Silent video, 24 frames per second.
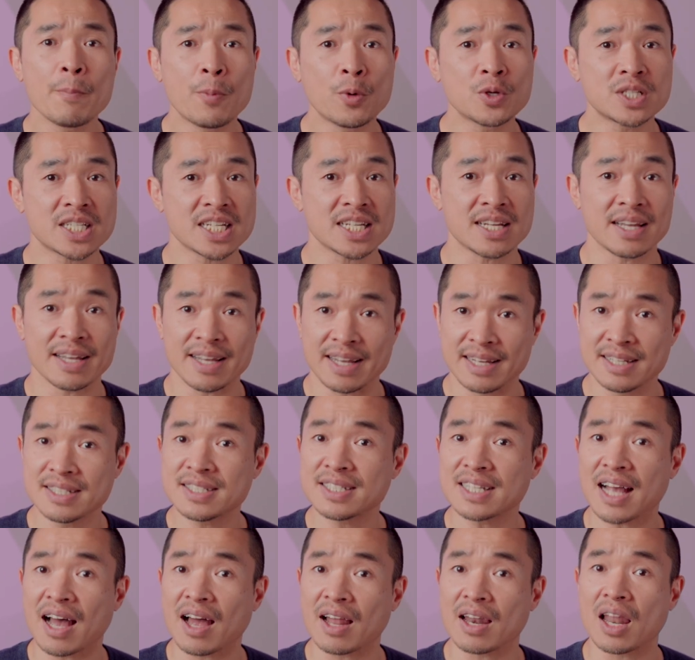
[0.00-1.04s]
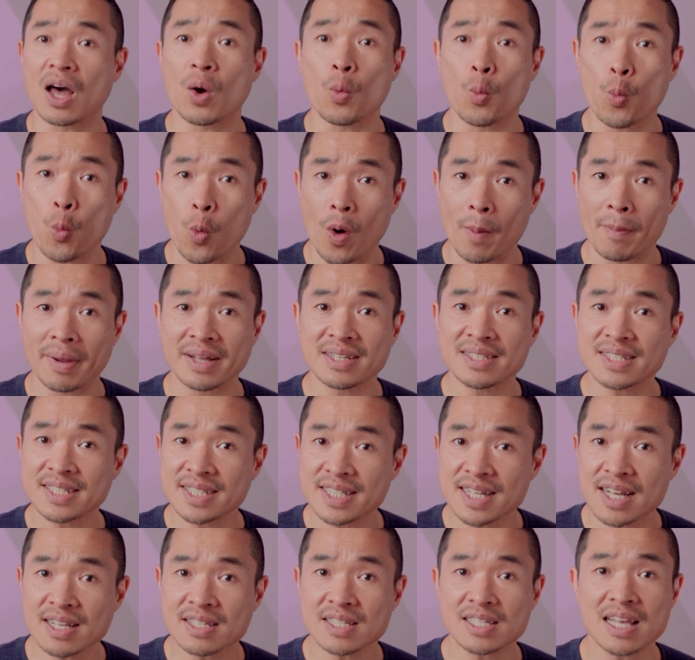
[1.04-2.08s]
不止影响了我们
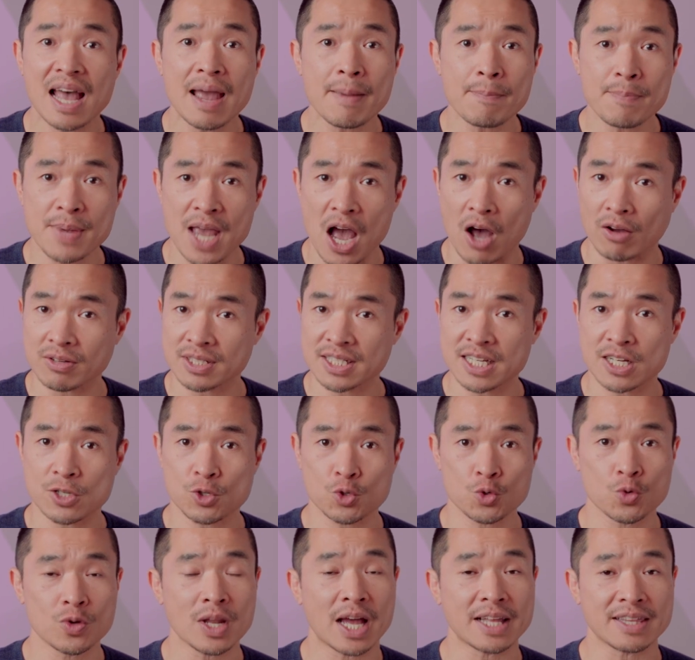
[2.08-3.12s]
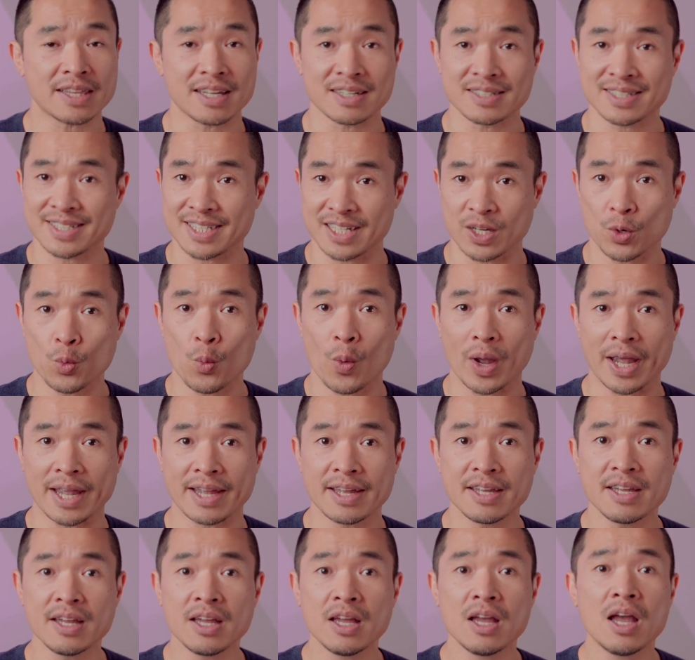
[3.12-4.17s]
现在表现出来的行
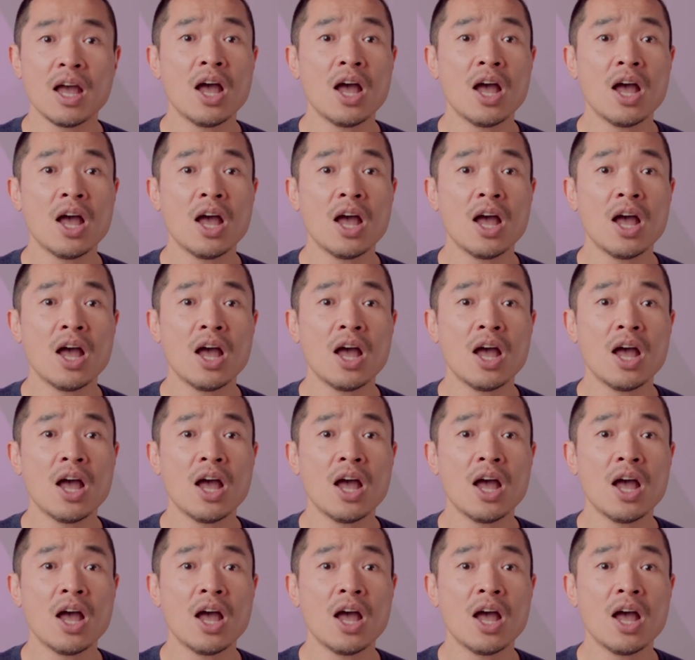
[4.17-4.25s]
为，